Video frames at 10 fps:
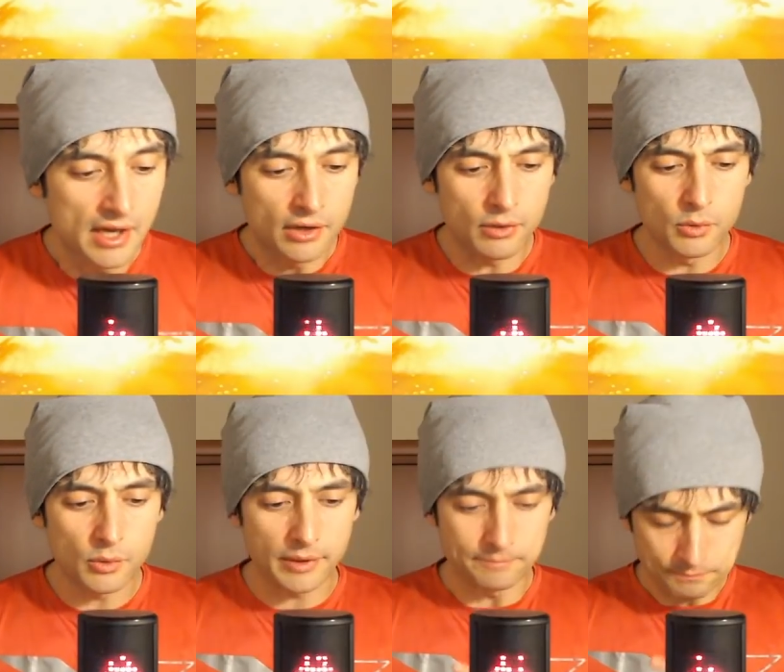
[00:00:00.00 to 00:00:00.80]

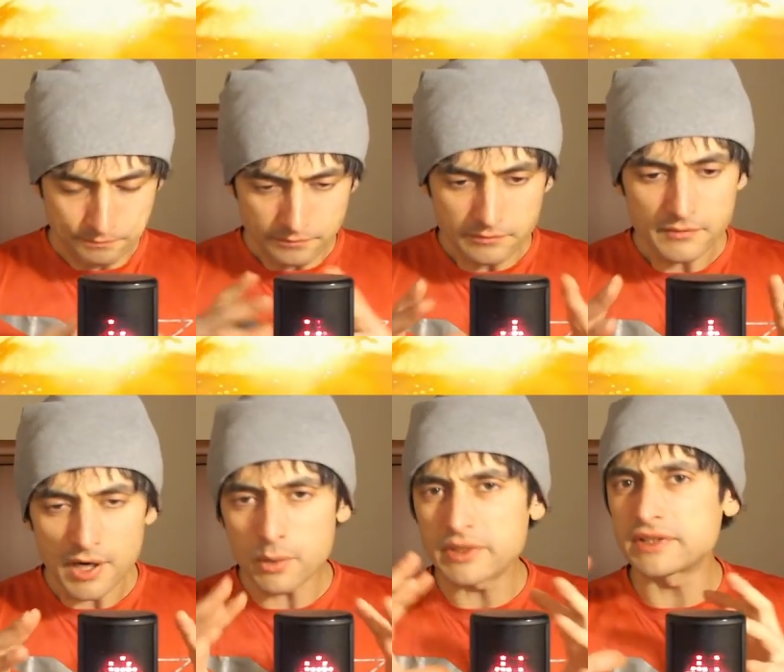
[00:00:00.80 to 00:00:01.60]
Comunque,
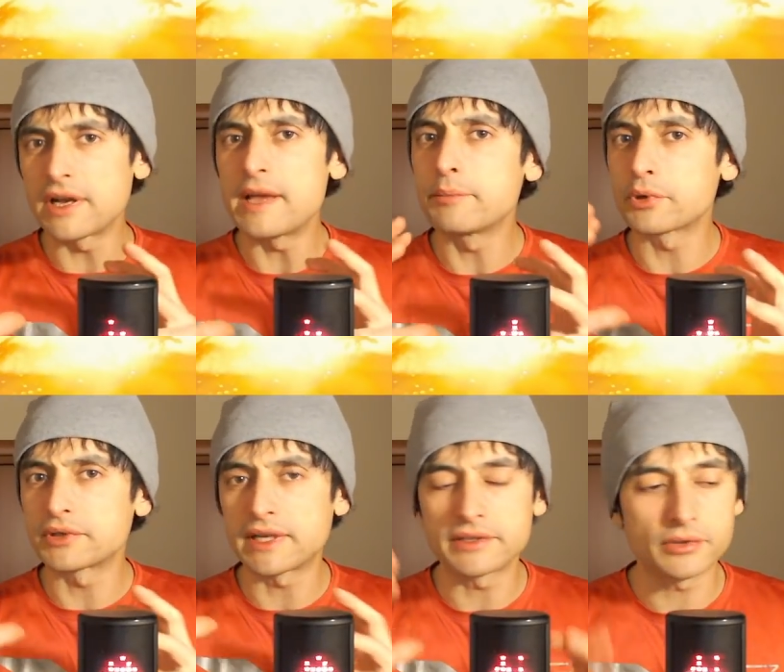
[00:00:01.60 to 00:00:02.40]
questo è
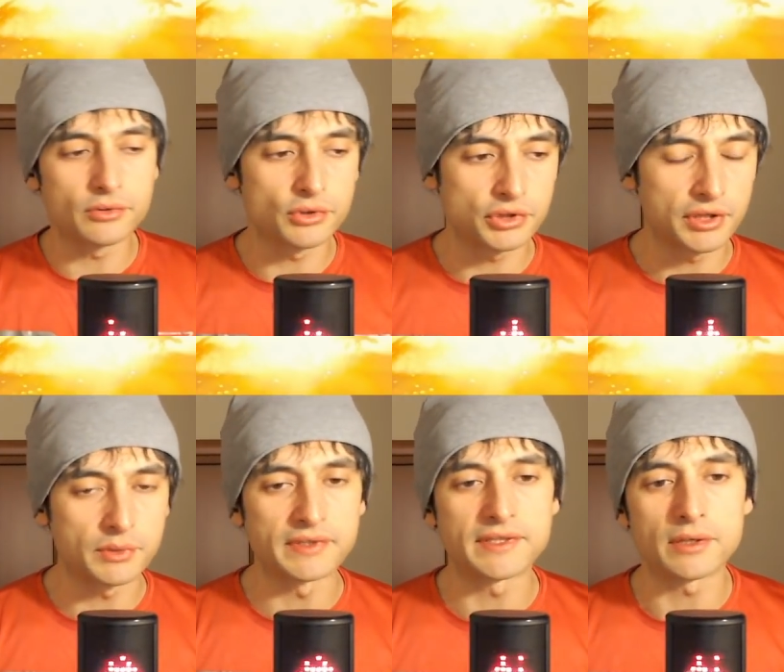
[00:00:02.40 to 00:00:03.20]
importante conoscere
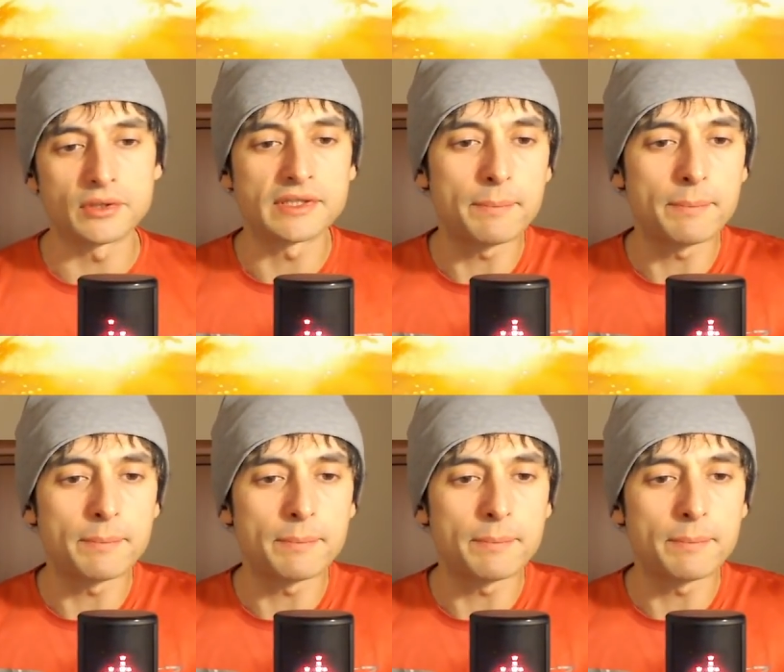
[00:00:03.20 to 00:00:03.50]
questa cosa,